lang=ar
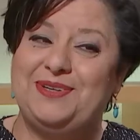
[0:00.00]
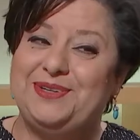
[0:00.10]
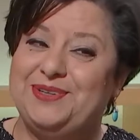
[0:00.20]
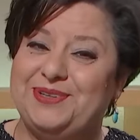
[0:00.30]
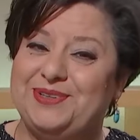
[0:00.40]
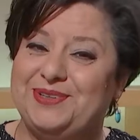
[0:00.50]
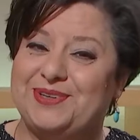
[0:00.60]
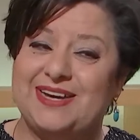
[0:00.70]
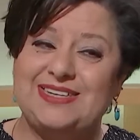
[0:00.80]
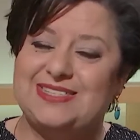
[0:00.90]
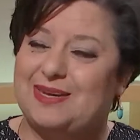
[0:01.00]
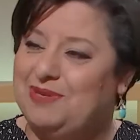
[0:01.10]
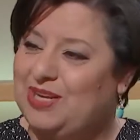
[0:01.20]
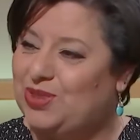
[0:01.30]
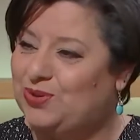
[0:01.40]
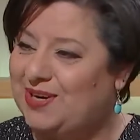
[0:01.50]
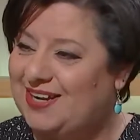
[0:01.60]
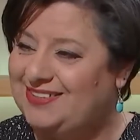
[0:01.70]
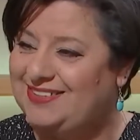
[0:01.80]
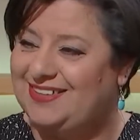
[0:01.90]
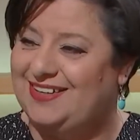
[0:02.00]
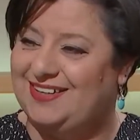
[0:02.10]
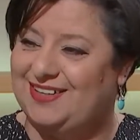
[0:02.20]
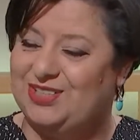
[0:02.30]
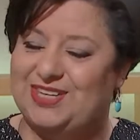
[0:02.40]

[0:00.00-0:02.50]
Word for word: آه، قصه من التراث نعم.